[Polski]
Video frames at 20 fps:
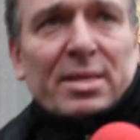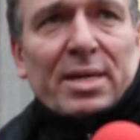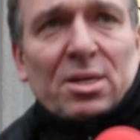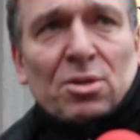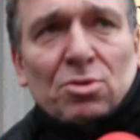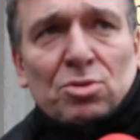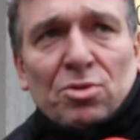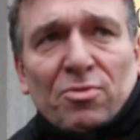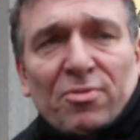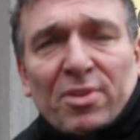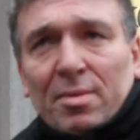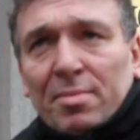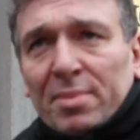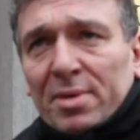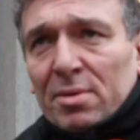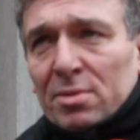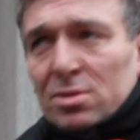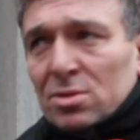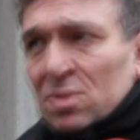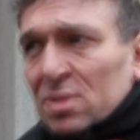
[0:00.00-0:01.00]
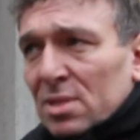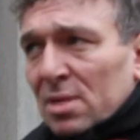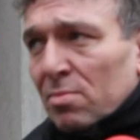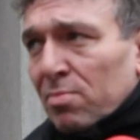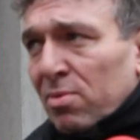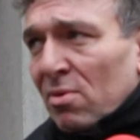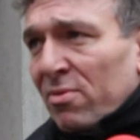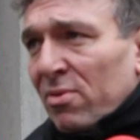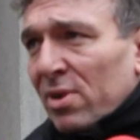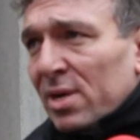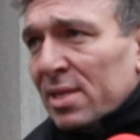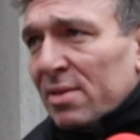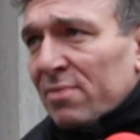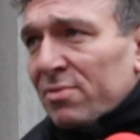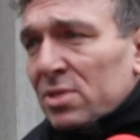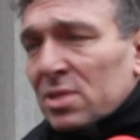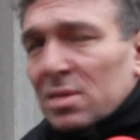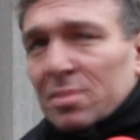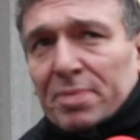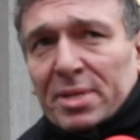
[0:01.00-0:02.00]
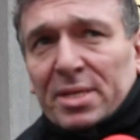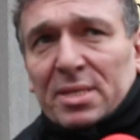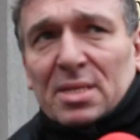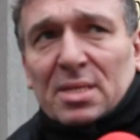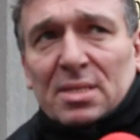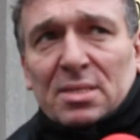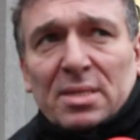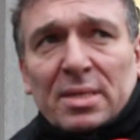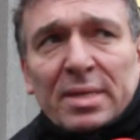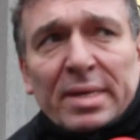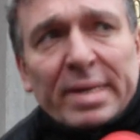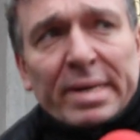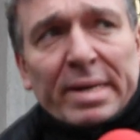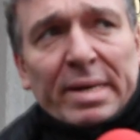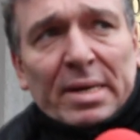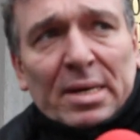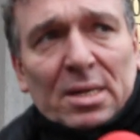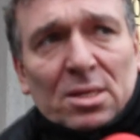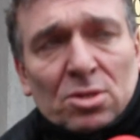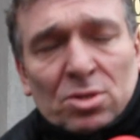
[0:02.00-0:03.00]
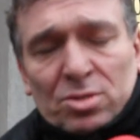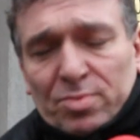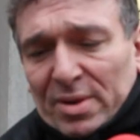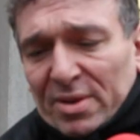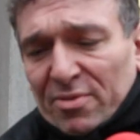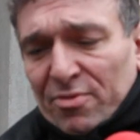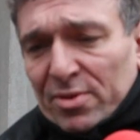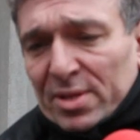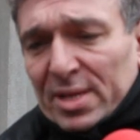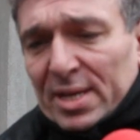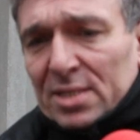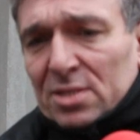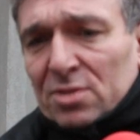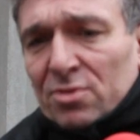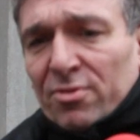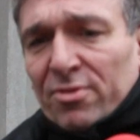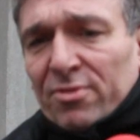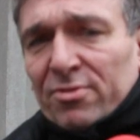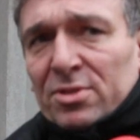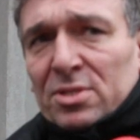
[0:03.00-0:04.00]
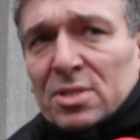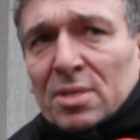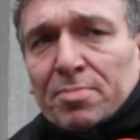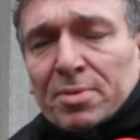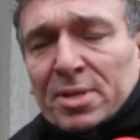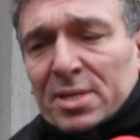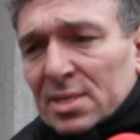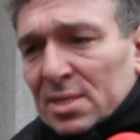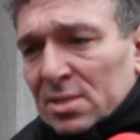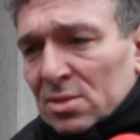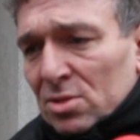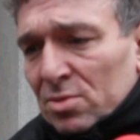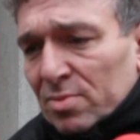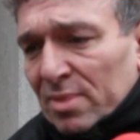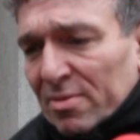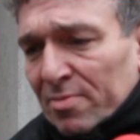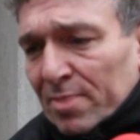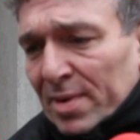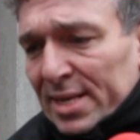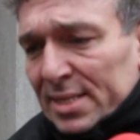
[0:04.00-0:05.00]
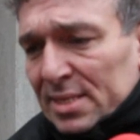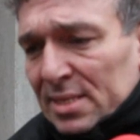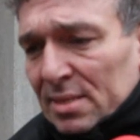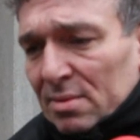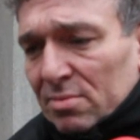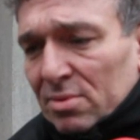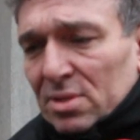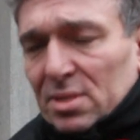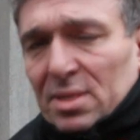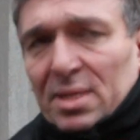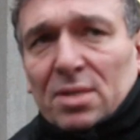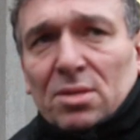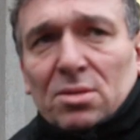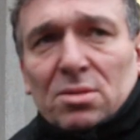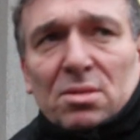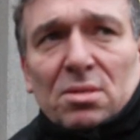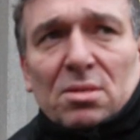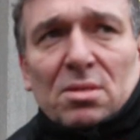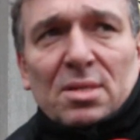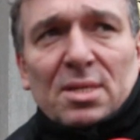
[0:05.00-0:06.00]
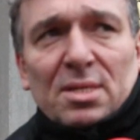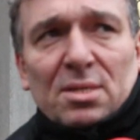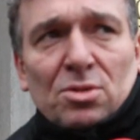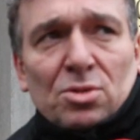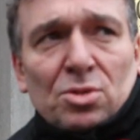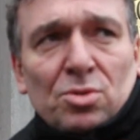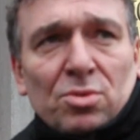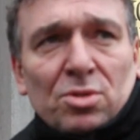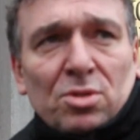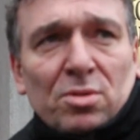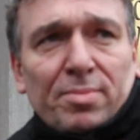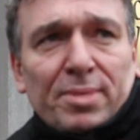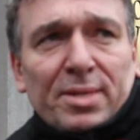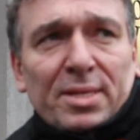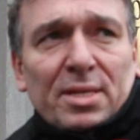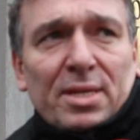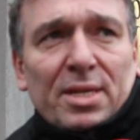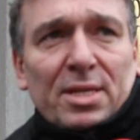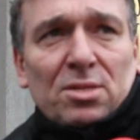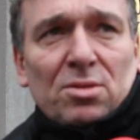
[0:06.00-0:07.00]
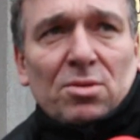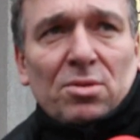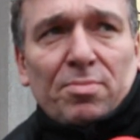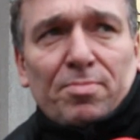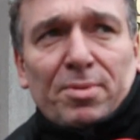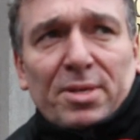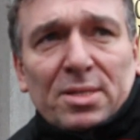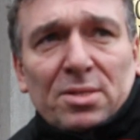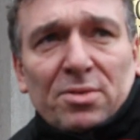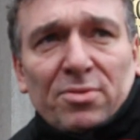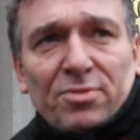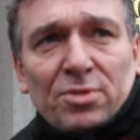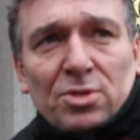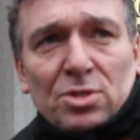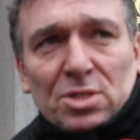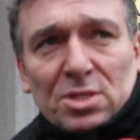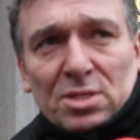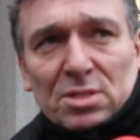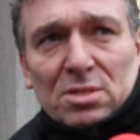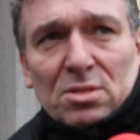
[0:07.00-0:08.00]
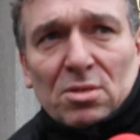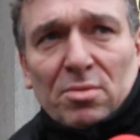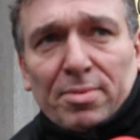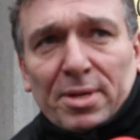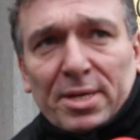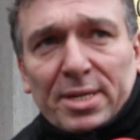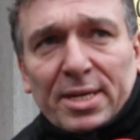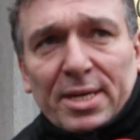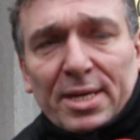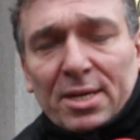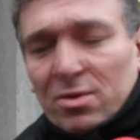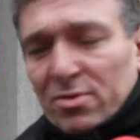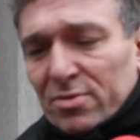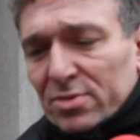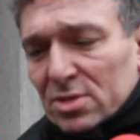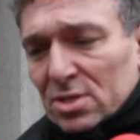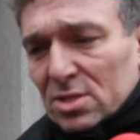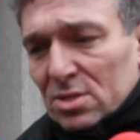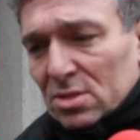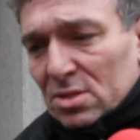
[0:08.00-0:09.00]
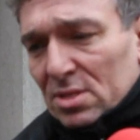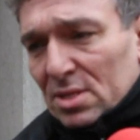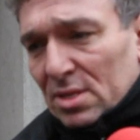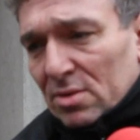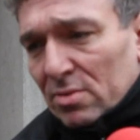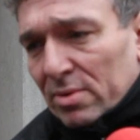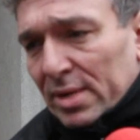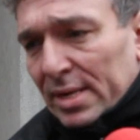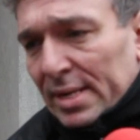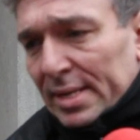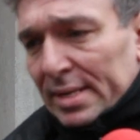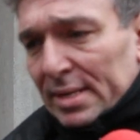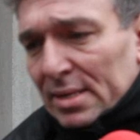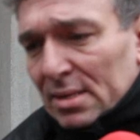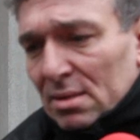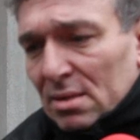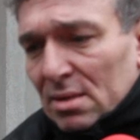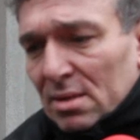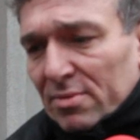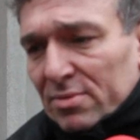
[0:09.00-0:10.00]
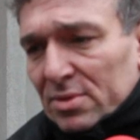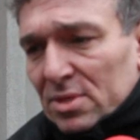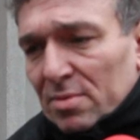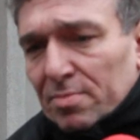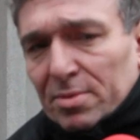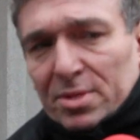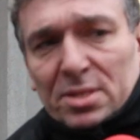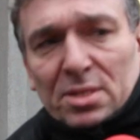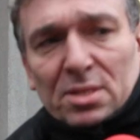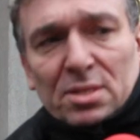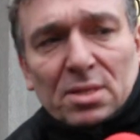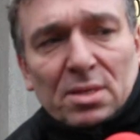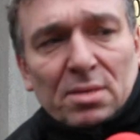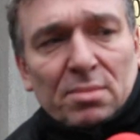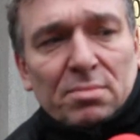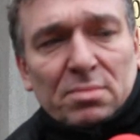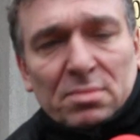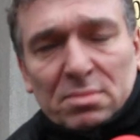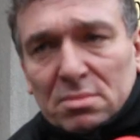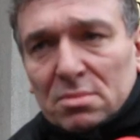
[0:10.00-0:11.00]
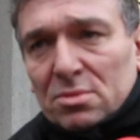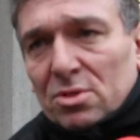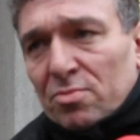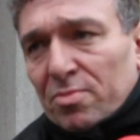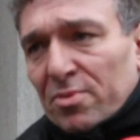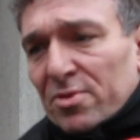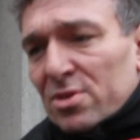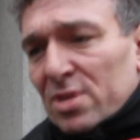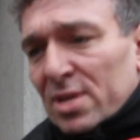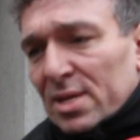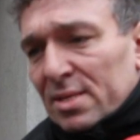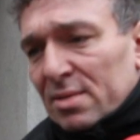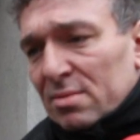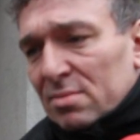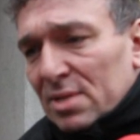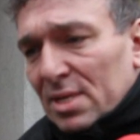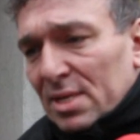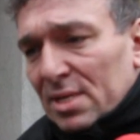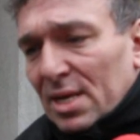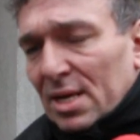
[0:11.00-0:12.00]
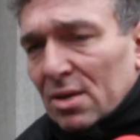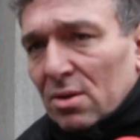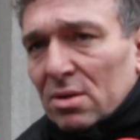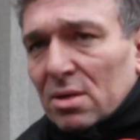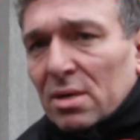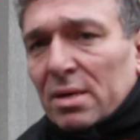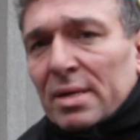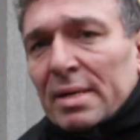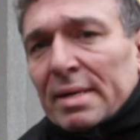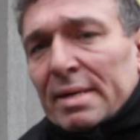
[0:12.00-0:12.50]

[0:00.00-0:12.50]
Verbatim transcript: Z tego co wiemy został powołany wiceprezes do spraw finansów i wiceprezes do spraw pracy, bo z tego co do nas doszło, to pan dyrektor pracowniczy z kopalni Jankowice został e, wiceprezesem odpowiedzialnym za dialog.